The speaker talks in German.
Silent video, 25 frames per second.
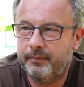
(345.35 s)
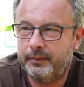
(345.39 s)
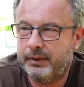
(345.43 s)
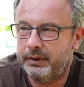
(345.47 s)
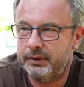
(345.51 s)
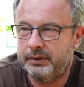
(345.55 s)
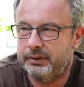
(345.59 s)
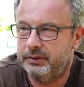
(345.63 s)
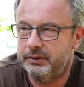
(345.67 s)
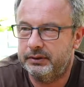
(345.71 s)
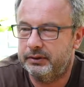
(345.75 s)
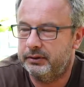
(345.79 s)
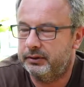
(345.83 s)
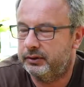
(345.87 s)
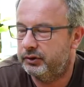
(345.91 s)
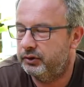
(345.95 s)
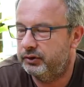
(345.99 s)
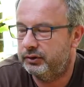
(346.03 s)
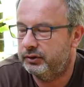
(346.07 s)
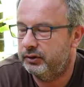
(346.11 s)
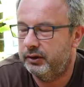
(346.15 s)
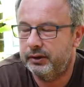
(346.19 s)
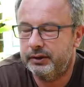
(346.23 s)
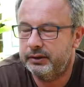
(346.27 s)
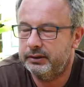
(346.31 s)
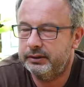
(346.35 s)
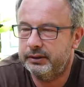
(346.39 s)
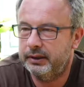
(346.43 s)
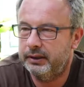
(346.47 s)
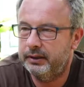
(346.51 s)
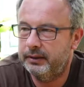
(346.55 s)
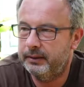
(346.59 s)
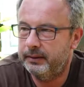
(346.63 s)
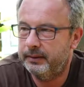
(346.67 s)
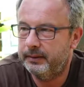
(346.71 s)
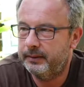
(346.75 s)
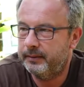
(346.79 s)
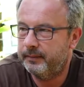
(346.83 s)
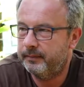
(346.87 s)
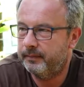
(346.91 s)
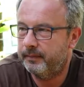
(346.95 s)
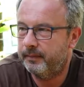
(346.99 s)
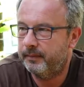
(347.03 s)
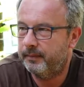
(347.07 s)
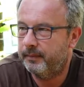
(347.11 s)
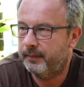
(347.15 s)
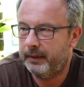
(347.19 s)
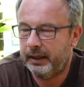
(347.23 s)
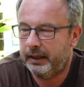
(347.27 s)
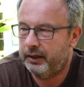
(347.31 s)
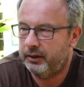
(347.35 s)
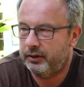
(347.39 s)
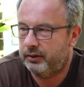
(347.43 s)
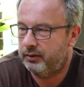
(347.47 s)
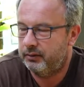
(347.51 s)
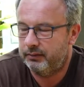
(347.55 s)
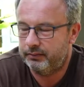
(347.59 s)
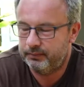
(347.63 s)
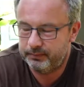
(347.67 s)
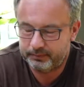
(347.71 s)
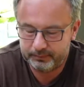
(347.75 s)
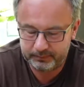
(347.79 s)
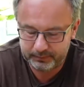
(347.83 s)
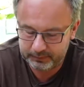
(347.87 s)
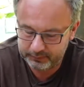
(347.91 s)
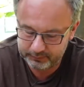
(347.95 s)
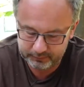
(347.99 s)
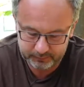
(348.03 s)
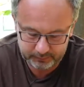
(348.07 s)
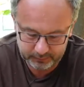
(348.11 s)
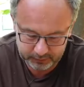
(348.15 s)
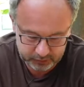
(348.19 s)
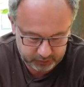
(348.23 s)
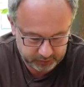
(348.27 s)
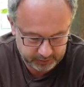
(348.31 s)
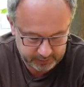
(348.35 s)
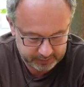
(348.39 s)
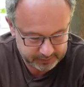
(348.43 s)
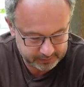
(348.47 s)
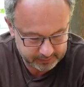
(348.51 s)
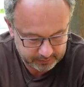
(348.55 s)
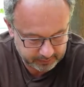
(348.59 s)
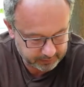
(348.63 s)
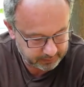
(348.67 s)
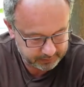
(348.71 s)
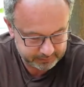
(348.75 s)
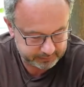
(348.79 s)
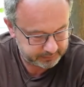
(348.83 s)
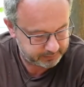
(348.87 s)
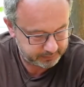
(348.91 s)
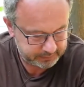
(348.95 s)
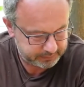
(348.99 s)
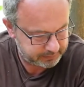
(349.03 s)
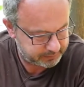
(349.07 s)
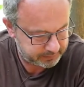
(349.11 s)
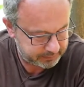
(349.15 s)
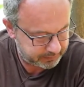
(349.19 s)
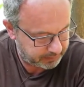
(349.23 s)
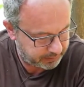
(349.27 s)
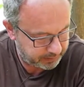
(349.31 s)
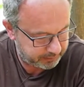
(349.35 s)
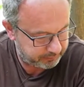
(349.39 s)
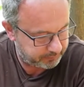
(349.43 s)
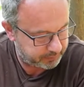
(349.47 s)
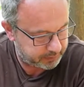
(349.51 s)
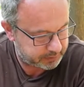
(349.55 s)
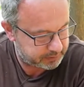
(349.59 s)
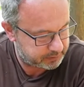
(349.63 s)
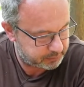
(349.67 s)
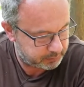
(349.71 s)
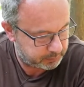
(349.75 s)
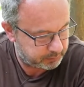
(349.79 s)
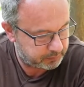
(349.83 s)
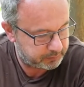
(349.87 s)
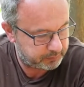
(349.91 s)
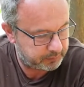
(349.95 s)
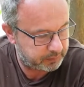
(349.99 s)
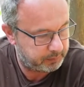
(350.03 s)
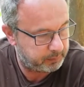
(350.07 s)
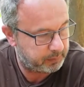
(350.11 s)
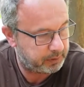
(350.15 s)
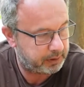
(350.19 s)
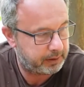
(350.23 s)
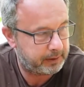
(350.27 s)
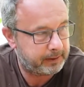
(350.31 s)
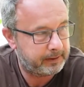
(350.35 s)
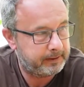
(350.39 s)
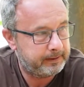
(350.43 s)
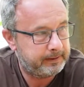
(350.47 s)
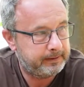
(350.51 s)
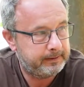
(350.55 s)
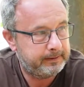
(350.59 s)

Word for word: Das ist, das ist Irrsinn. Ich, ich verstehe es nicht. Es ist einfach zu hoch für mich.